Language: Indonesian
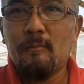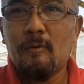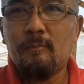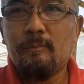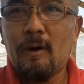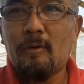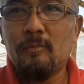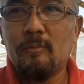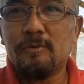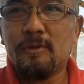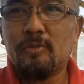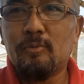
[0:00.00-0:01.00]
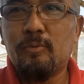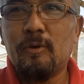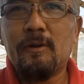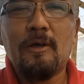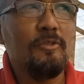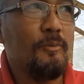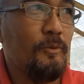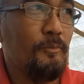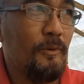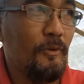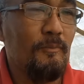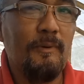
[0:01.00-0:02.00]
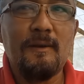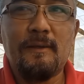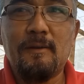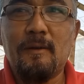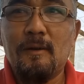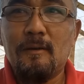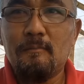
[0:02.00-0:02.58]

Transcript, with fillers: pompa umur satu bulan ataupun belum panen,